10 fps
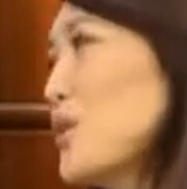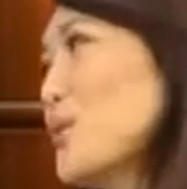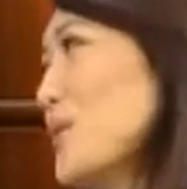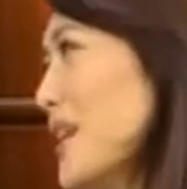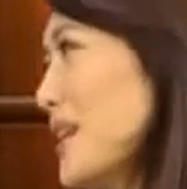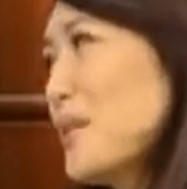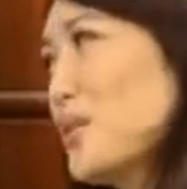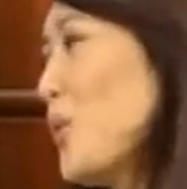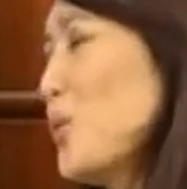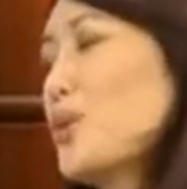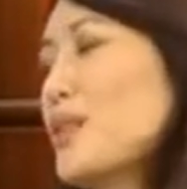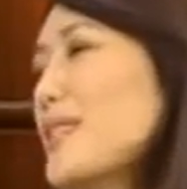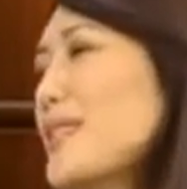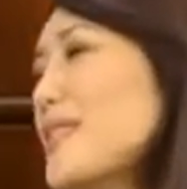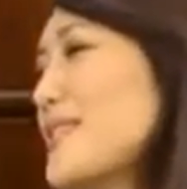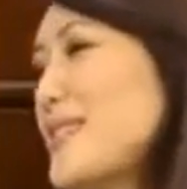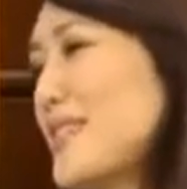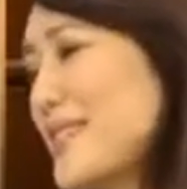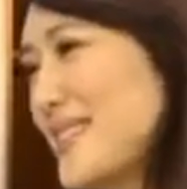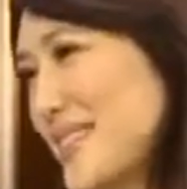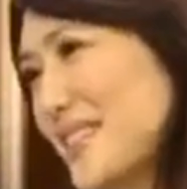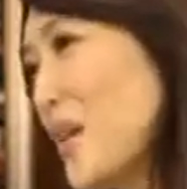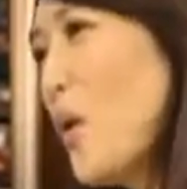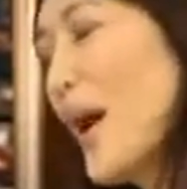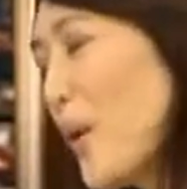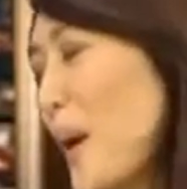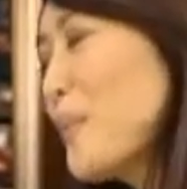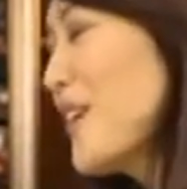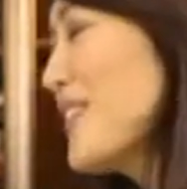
我告诉你，我觉得。真的坏坏